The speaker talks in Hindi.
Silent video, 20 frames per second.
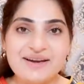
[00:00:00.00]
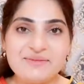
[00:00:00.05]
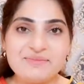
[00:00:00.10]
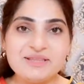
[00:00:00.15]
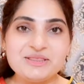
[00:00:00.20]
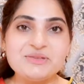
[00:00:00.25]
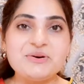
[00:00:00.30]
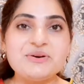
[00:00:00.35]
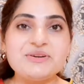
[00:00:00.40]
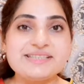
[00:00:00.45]
हमें
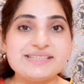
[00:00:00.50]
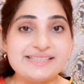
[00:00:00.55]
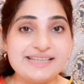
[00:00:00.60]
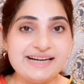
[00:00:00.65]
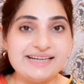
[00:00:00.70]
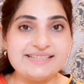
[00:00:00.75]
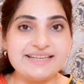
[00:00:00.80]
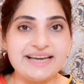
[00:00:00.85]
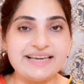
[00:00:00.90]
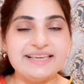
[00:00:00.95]
तो
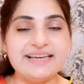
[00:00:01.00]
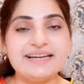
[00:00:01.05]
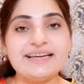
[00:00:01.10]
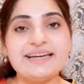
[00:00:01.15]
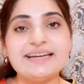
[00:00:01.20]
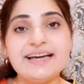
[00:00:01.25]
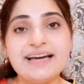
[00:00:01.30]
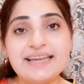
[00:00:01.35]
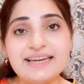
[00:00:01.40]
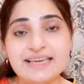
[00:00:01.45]
रिजल्ट चाहिए अगर
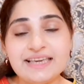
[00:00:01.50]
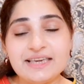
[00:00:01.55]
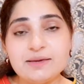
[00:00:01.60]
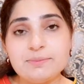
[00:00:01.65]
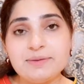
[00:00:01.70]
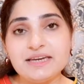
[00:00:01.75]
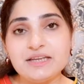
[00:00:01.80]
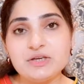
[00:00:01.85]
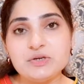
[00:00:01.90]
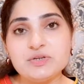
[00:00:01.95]
घर की ही
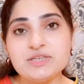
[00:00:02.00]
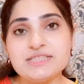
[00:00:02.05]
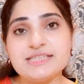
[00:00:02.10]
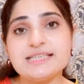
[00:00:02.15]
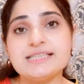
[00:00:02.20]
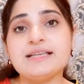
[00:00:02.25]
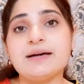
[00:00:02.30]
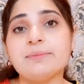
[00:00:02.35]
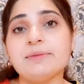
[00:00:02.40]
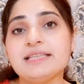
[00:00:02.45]
बनी हुई
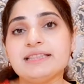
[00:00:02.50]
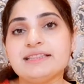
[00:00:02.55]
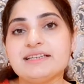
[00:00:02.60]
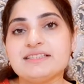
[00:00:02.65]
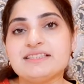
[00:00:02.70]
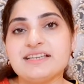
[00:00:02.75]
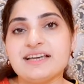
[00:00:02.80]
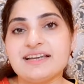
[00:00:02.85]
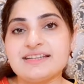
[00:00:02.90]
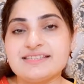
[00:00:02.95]
चीज़ हमें इतना
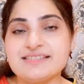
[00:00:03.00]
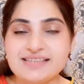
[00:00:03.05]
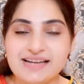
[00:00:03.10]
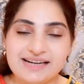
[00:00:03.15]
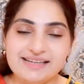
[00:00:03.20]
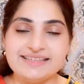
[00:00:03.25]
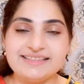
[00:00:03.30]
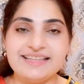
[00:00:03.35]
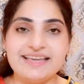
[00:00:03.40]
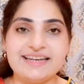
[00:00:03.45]
अच्छा
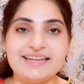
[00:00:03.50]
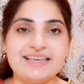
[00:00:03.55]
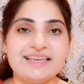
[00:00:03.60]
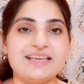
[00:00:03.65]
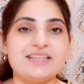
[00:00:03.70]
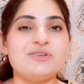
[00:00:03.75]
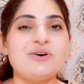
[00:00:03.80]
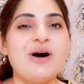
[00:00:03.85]
रिजल्ट दे रही है तो